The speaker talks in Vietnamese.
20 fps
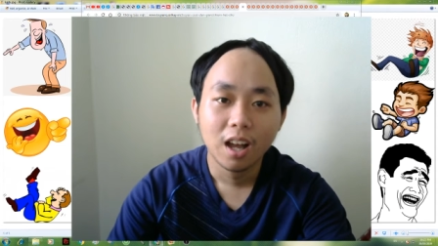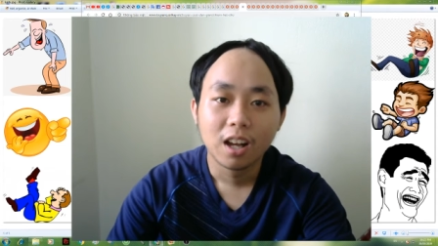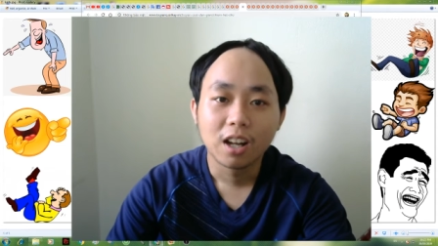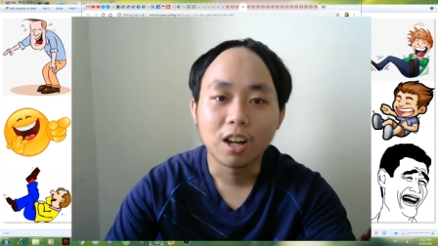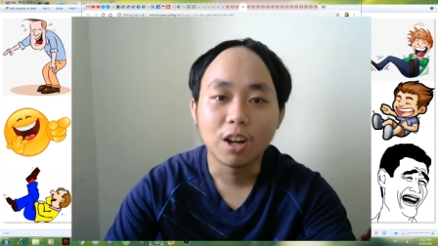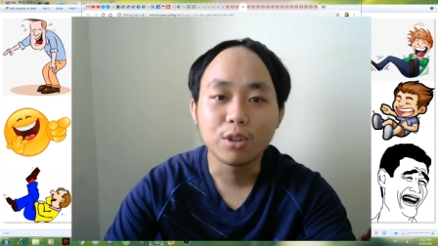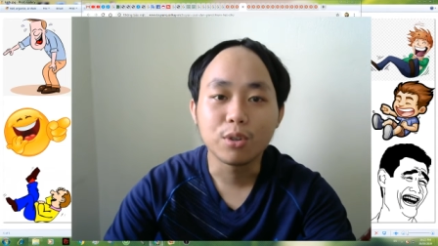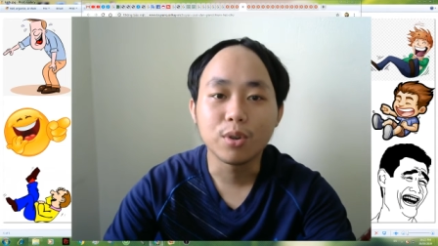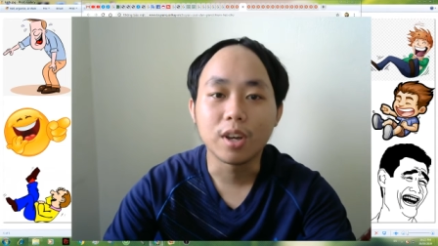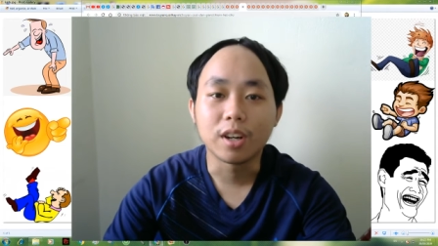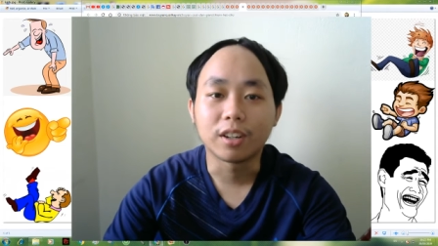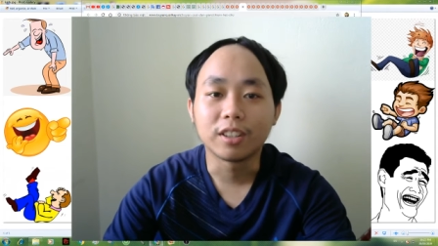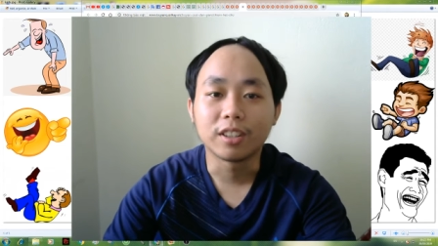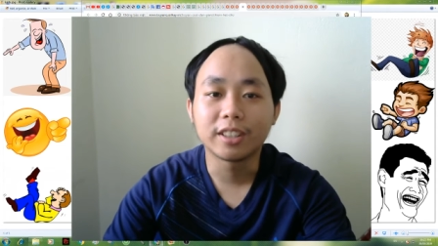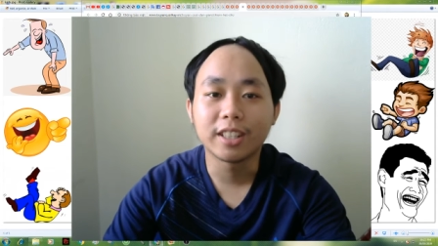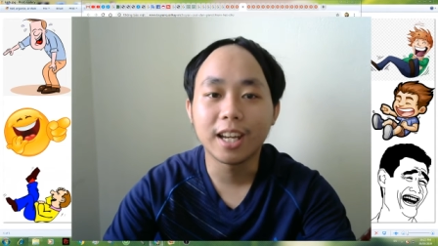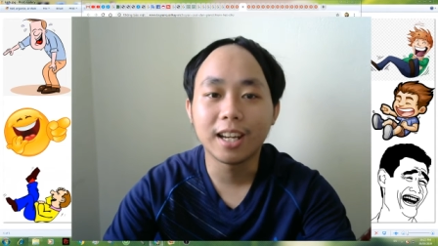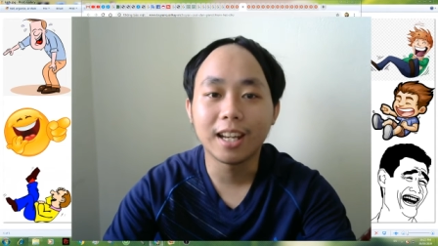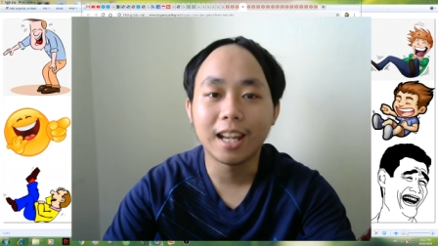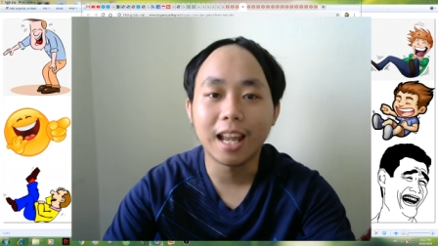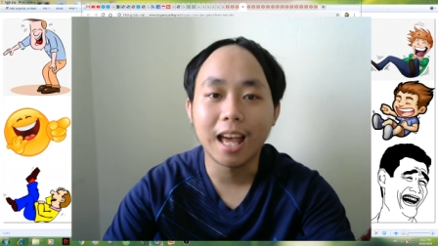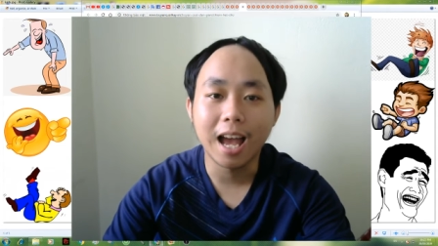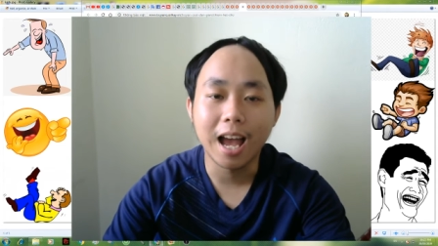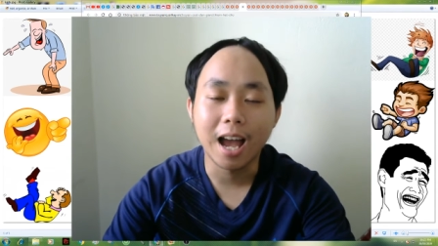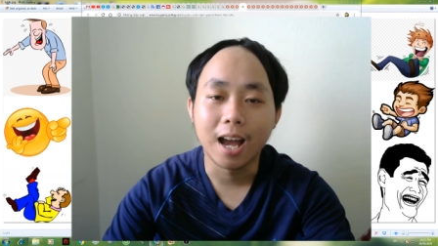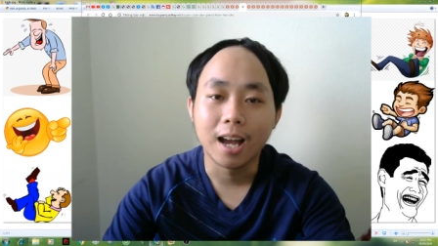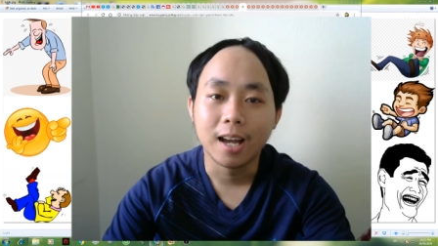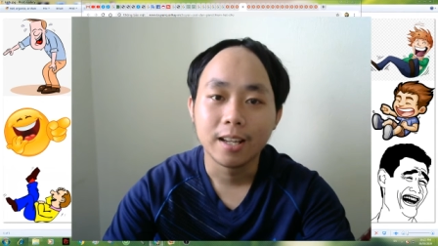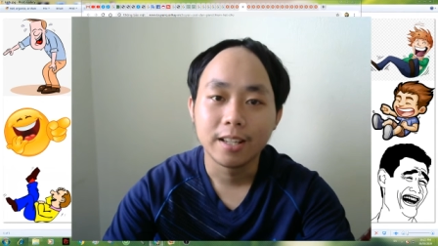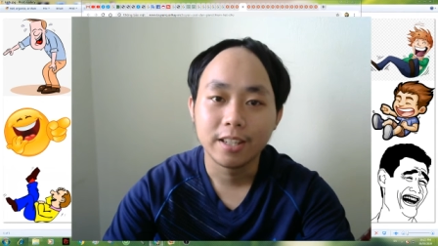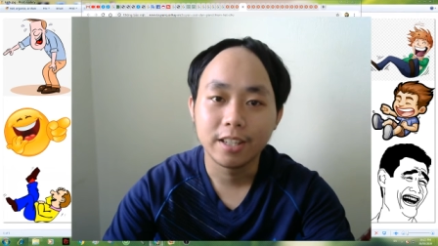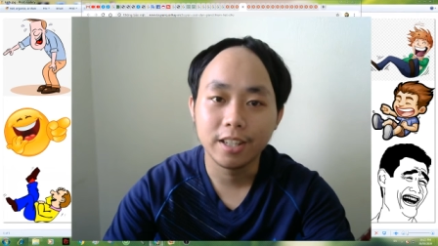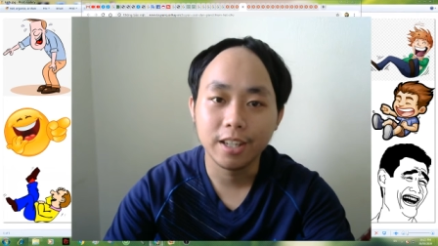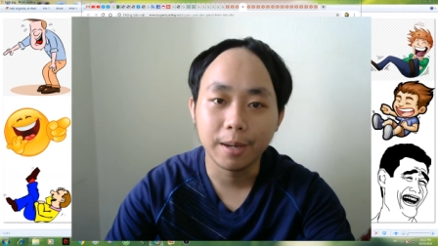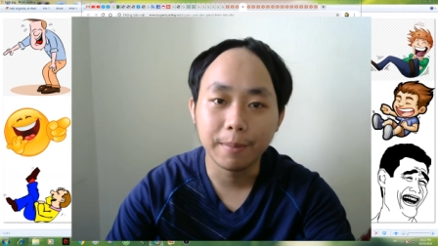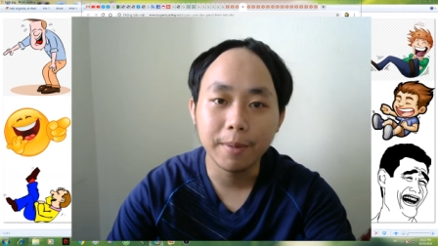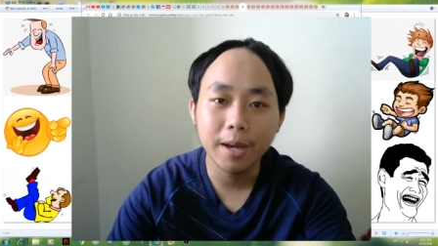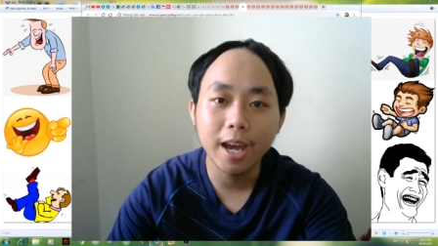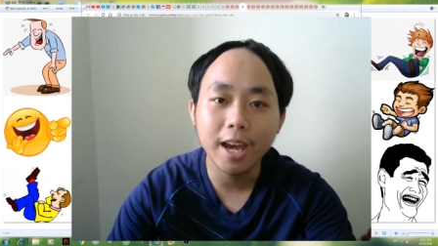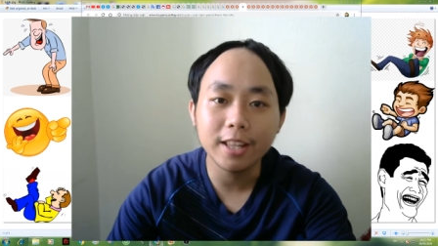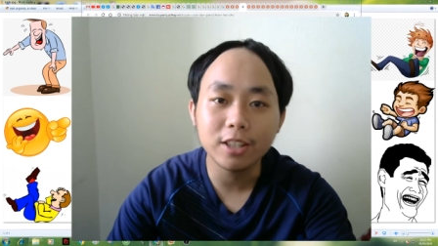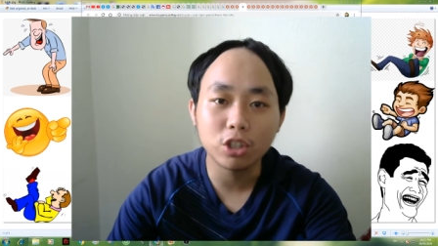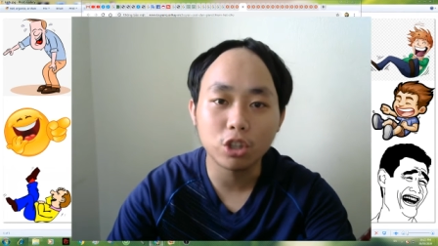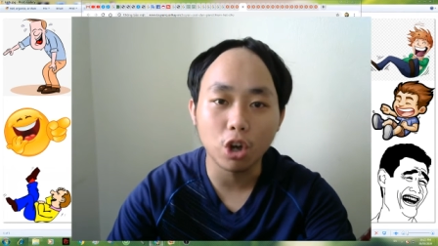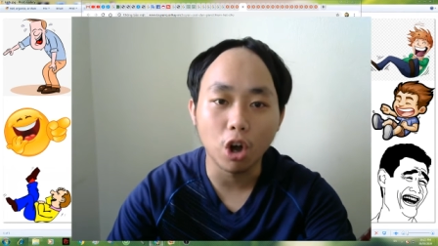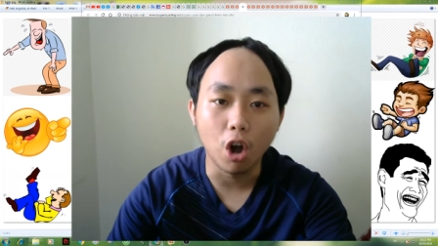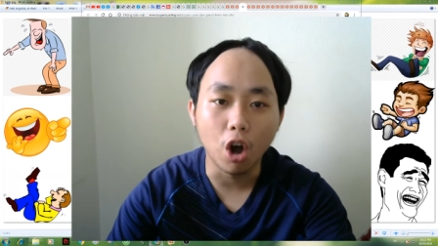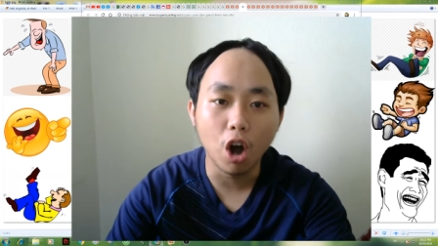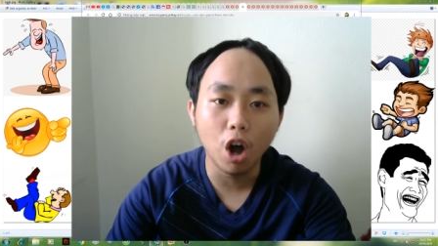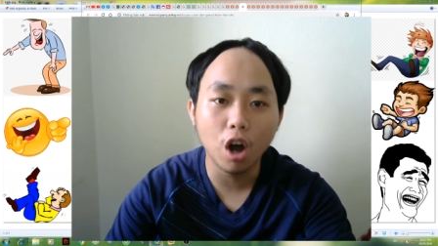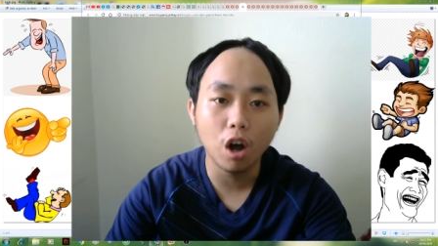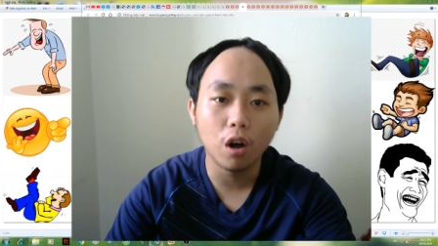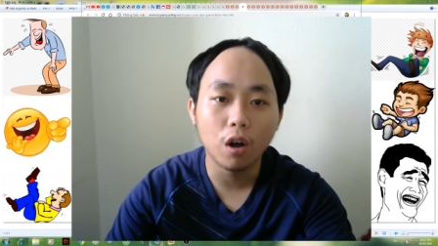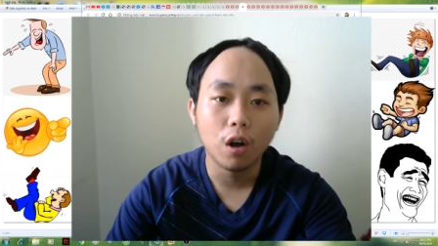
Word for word: câu chuyện có tên là chiếm hết chỗ